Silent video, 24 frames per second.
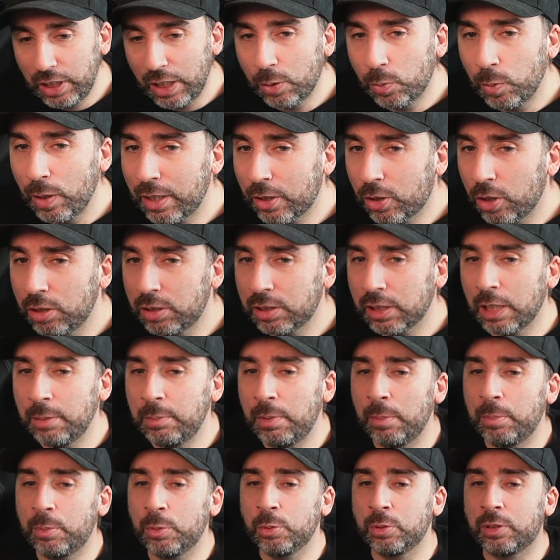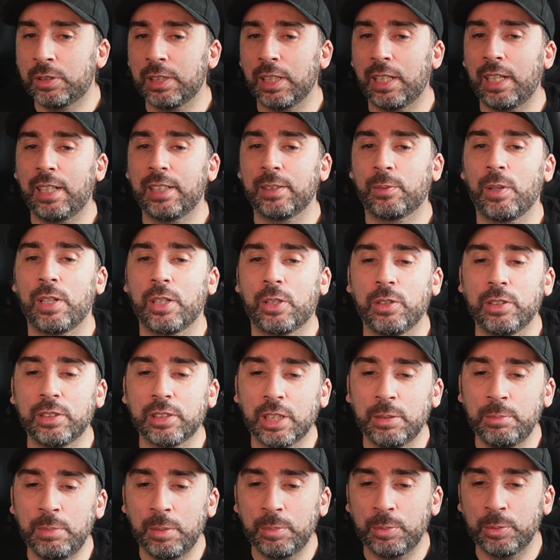C'è cioè, qualcosa che mi puzza. Qualcosa
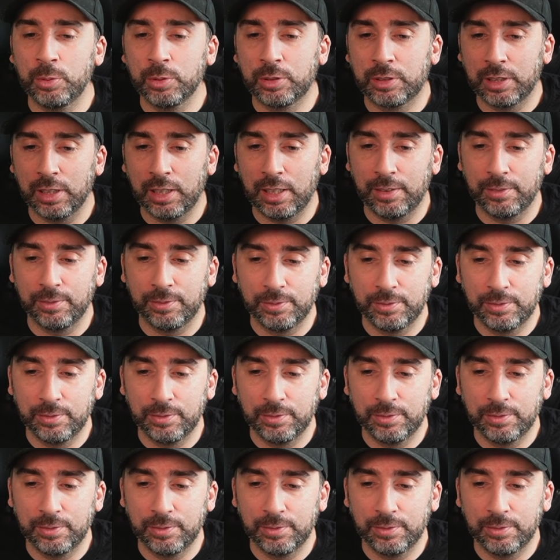che mi puzza.